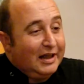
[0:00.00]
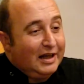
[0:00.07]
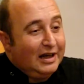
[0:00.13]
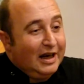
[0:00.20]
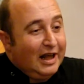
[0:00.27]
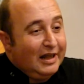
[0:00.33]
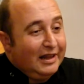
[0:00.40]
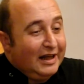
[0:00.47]

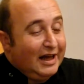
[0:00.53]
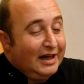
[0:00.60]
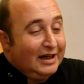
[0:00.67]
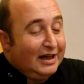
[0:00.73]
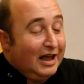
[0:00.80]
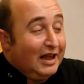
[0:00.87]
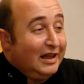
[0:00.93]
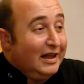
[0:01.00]
la, idea,
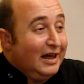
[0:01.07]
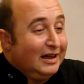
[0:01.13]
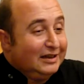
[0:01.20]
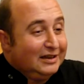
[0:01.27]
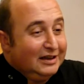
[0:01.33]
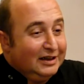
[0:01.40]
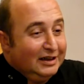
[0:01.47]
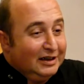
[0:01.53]
la idea
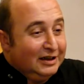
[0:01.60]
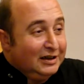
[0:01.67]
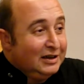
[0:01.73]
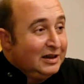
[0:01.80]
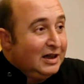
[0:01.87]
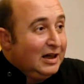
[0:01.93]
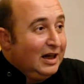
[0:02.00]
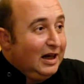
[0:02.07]
de
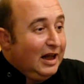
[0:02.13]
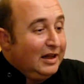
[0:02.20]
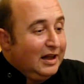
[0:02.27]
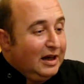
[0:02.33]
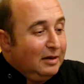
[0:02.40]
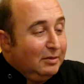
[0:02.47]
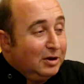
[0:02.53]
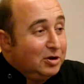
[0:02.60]
la
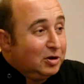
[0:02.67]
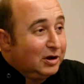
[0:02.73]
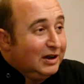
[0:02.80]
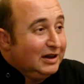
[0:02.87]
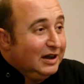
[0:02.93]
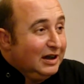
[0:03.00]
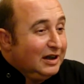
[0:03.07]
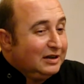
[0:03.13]
idea la
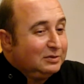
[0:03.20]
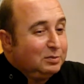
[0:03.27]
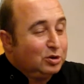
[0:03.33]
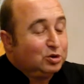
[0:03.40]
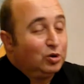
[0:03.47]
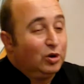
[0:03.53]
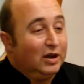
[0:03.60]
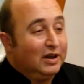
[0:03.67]
mallorquina eh,
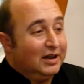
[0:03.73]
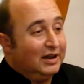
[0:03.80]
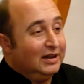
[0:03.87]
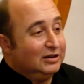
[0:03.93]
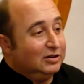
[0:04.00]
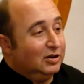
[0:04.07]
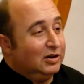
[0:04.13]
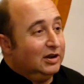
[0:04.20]
pues surge de
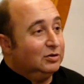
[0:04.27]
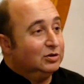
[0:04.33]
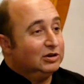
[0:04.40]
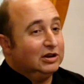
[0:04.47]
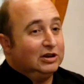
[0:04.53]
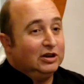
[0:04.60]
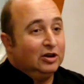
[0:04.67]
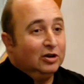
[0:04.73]
eso, de un
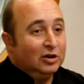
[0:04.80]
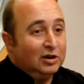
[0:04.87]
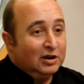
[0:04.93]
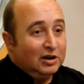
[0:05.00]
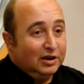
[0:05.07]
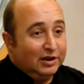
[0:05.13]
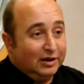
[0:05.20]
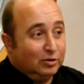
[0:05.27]
sitio,
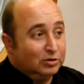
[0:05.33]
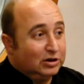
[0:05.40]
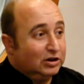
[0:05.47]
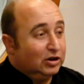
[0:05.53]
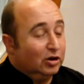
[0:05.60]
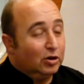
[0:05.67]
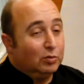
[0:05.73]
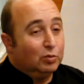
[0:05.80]
de un
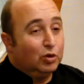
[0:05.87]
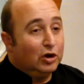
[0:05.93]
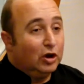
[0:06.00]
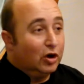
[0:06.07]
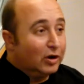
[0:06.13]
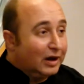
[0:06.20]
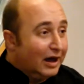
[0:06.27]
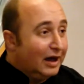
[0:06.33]
sitio muy
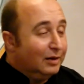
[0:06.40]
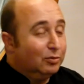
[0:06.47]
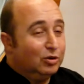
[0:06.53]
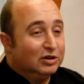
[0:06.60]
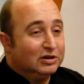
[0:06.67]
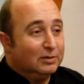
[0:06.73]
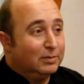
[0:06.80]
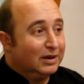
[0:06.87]
local,
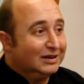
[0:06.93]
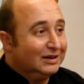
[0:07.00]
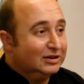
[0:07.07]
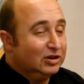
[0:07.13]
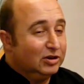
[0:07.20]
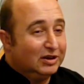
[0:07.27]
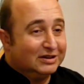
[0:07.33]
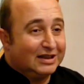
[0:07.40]
muy sin
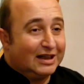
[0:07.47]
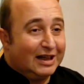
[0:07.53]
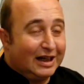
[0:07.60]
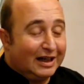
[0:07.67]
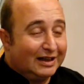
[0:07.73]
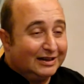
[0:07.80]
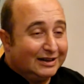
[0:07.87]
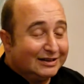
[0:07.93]
pretensiones, de que
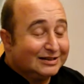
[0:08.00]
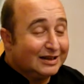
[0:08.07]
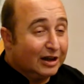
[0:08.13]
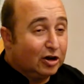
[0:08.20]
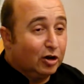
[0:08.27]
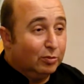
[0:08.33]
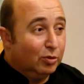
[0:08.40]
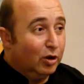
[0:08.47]
la gente esté
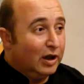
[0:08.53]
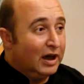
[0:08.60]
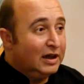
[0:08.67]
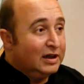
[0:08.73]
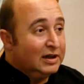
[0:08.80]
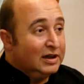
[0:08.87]
cómoda